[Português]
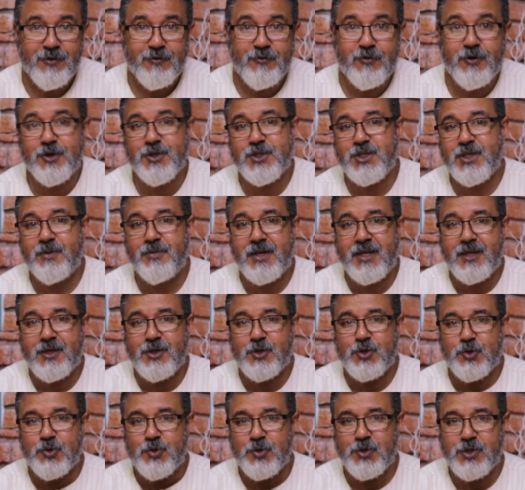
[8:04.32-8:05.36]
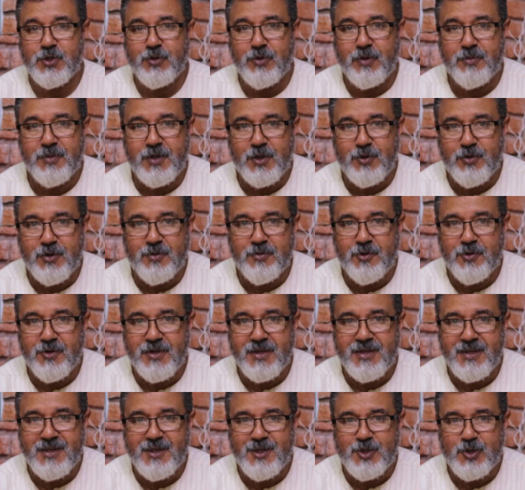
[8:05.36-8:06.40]
Forte abraço do seu amigo e irmão
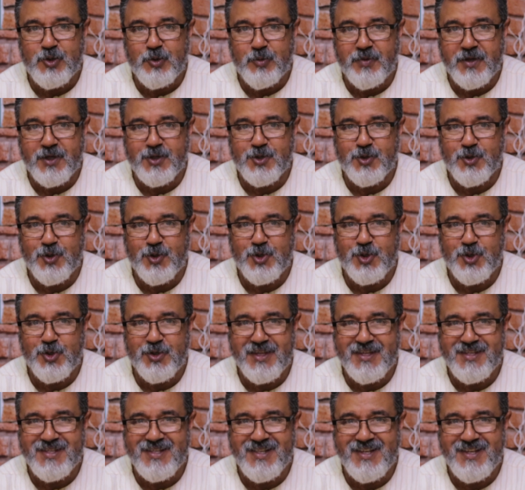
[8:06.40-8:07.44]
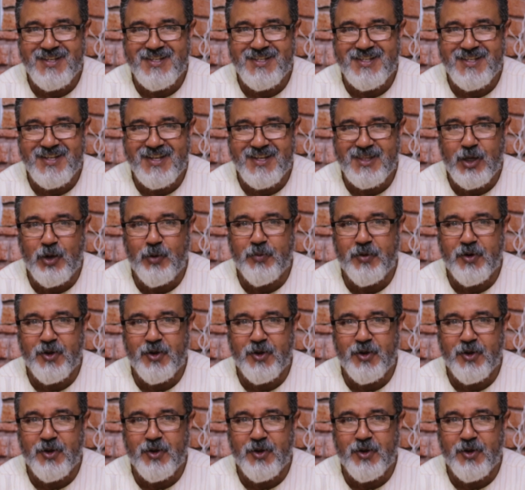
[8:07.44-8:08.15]
em Cristo, pastor Jonas Leite. Até o